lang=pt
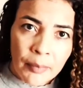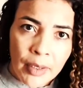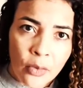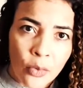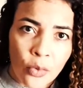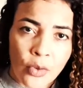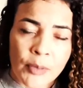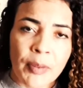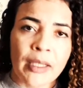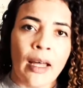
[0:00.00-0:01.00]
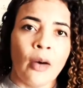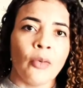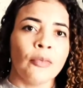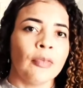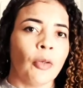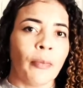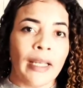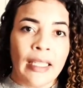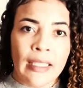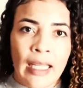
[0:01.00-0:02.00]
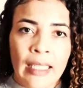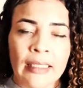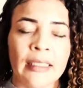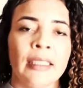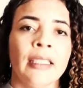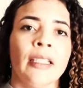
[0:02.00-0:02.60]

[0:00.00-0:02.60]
pelo hospital, não paguei nada.